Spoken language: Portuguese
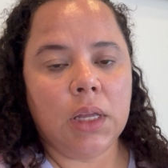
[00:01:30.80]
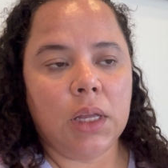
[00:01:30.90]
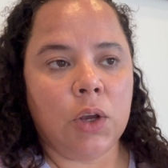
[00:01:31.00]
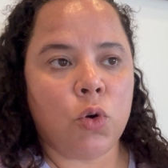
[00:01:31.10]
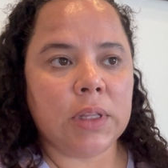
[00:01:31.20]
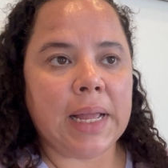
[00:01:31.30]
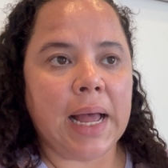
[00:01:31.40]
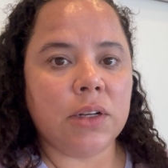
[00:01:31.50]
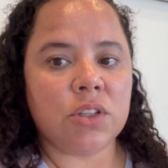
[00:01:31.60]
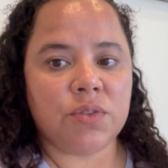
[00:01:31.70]
E
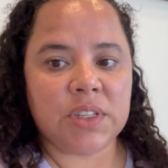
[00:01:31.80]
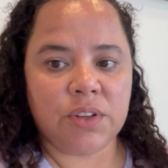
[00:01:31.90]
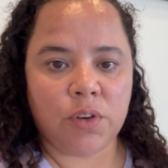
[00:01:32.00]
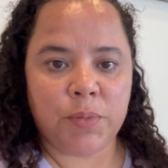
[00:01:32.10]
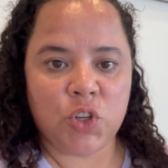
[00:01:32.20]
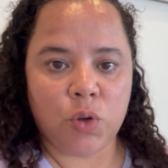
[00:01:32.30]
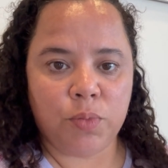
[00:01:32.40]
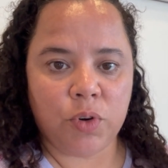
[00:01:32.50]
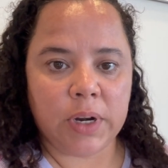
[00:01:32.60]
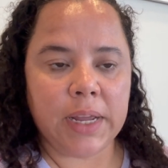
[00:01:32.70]
cuidado, se você for pedir o
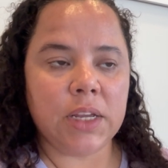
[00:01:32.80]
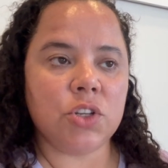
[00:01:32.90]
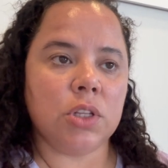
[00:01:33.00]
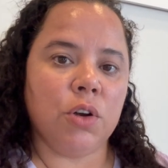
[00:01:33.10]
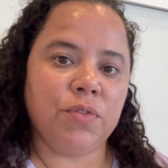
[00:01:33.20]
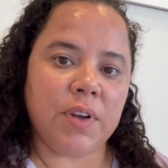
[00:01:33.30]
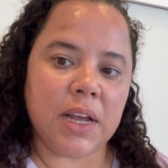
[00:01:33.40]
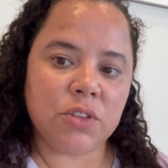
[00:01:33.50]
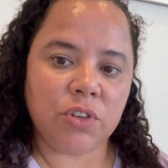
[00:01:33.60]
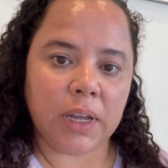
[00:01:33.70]
upgrade, não
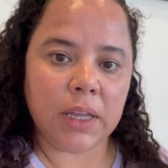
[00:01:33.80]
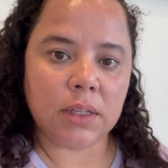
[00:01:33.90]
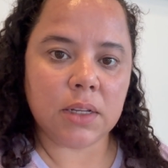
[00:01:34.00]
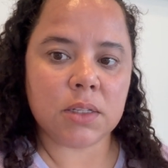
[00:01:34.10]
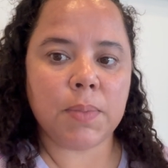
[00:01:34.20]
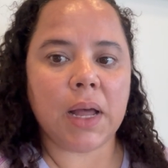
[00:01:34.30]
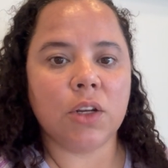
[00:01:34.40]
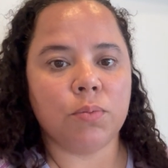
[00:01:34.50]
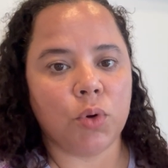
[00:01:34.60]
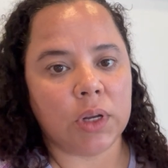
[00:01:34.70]
faça check-in
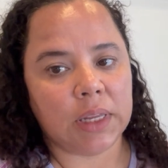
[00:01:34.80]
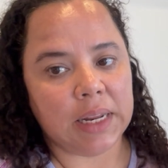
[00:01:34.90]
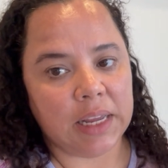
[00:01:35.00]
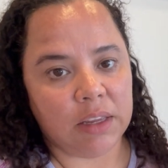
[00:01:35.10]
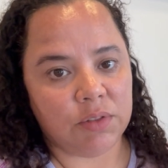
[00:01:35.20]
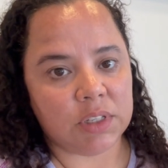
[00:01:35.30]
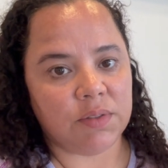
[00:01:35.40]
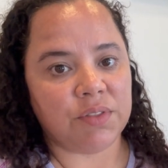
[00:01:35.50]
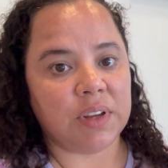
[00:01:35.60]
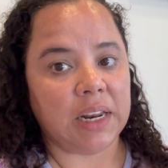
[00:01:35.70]
antecipado, porque daí você
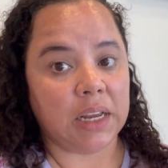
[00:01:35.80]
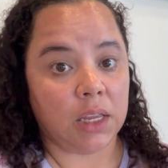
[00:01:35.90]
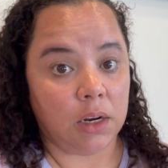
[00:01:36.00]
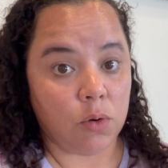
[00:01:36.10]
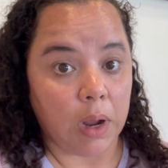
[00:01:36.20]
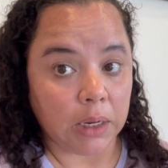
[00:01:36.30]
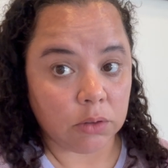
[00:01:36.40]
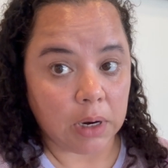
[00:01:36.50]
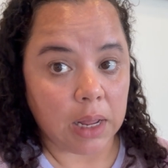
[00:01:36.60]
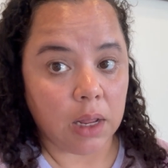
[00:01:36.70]
vai ficar naquele
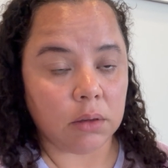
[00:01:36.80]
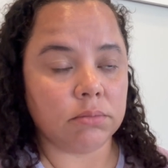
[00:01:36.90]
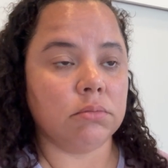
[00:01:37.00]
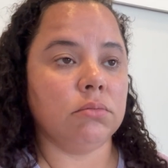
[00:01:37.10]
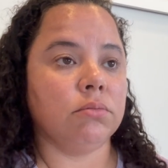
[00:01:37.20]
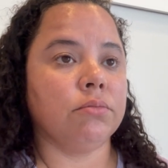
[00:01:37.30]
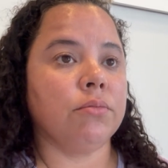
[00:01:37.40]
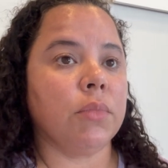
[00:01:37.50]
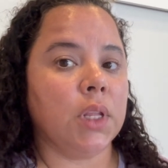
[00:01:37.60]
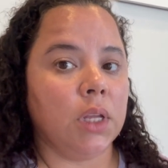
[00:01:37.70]
quarto lá.
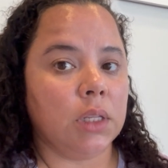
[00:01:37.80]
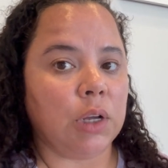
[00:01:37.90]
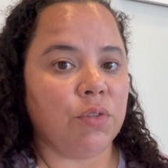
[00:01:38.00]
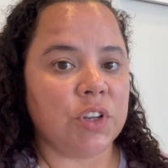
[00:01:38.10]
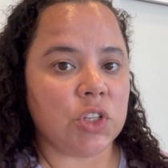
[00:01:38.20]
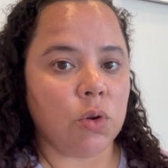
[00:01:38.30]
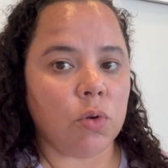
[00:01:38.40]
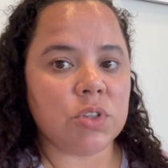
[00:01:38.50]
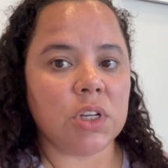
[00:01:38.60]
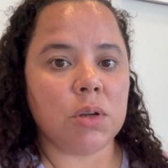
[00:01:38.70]
Talvez não
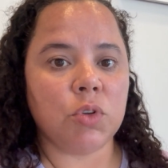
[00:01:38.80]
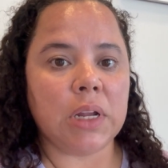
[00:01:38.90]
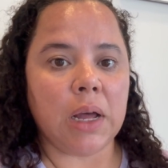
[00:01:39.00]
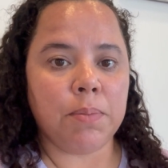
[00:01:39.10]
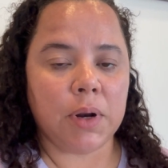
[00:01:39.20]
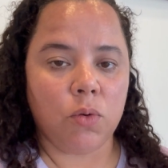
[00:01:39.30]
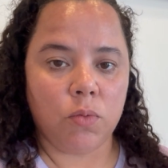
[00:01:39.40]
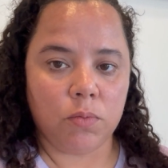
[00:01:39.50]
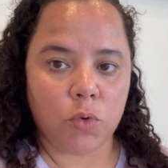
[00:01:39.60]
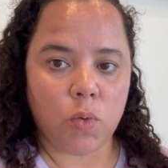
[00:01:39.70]
consiga mudar para
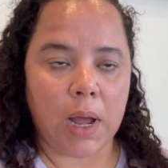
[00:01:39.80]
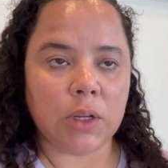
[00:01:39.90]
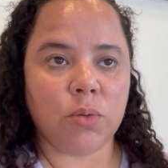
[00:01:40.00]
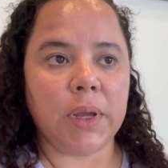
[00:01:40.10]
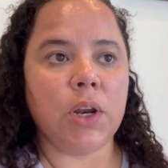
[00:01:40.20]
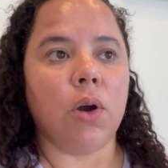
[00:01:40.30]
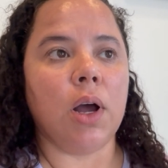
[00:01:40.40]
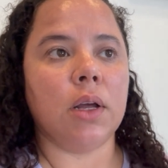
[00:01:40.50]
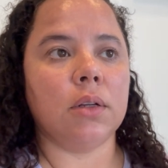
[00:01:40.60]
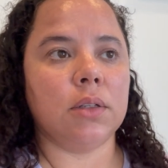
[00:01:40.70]
um quarto melhor,
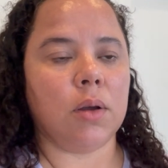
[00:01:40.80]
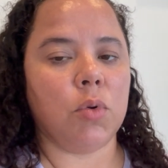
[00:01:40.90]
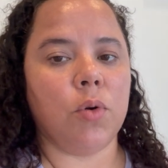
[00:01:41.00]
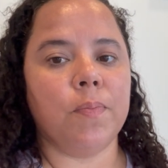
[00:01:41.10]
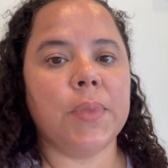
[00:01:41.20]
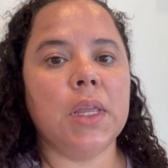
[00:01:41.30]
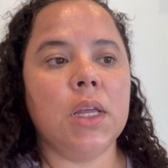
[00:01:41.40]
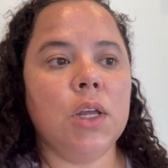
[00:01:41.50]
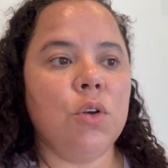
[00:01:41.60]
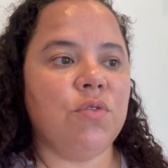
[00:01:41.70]
tá bom?
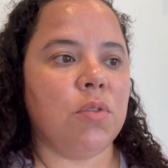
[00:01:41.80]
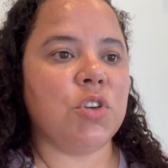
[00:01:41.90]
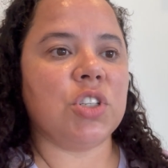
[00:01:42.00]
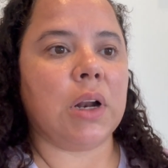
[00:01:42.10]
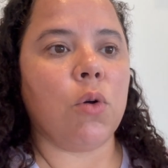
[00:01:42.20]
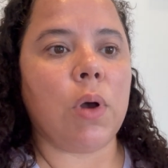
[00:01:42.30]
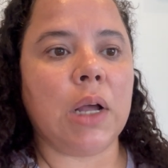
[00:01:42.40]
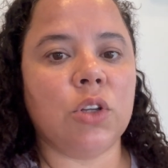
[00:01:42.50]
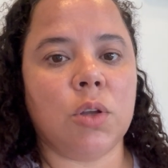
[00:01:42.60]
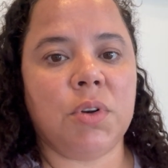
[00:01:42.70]
Vou mostrar o
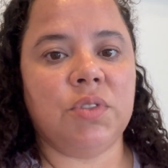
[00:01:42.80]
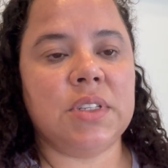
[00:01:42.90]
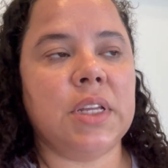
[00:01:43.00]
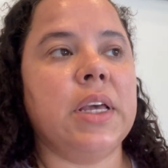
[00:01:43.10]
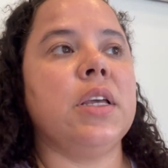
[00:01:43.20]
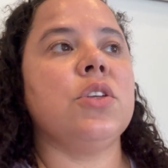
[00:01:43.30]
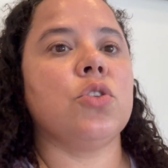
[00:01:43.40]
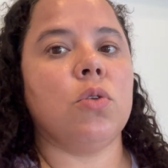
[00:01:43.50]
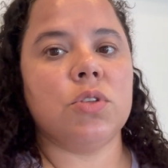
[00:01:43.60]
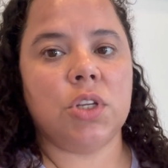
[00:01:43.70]
quarto aqui para vocês.
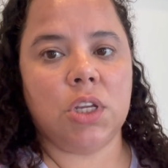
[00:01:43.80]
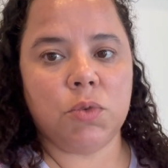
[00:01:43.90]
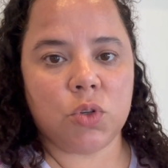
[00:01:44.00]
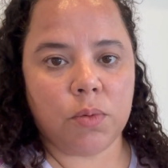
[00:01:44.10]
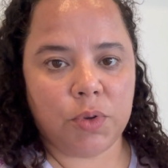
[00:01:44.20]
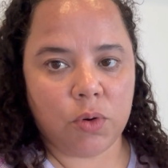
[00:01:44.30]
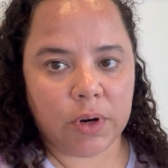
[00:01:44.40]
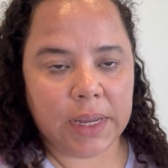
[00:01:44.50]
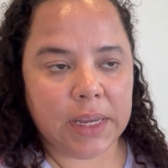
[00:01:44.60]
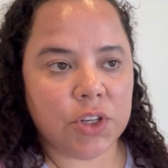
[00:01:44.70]
Conseguimos o
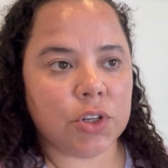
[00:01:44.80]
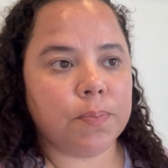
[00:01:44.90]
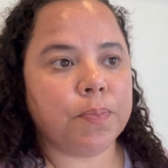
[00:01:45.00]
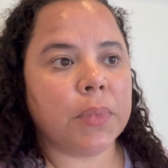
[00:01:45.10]
upgrade.